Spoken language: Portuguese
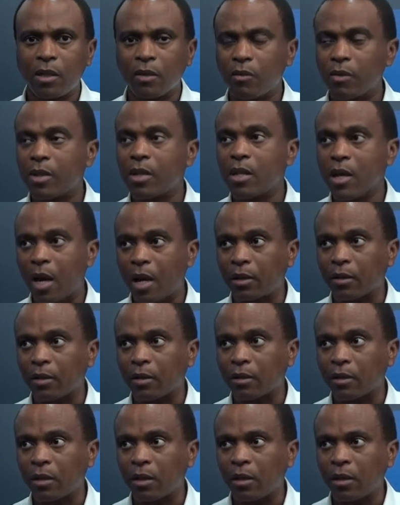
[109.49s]

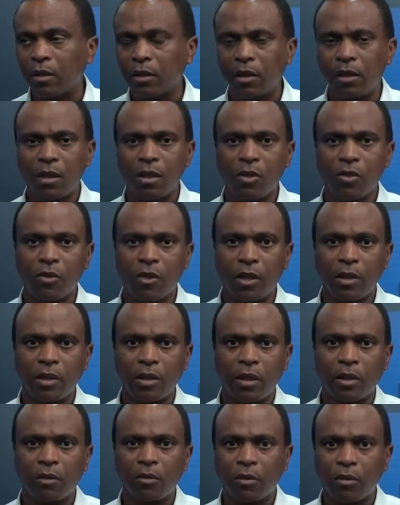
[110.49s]
negociatas que isso
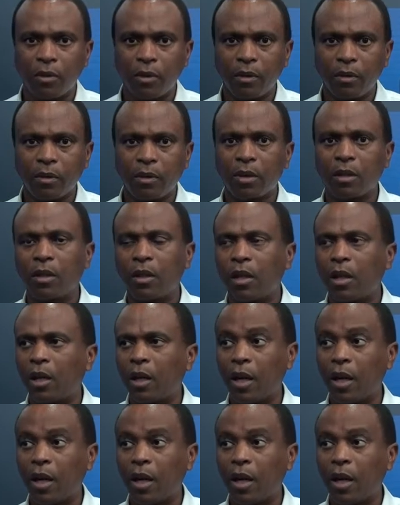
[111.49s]
aí é contra,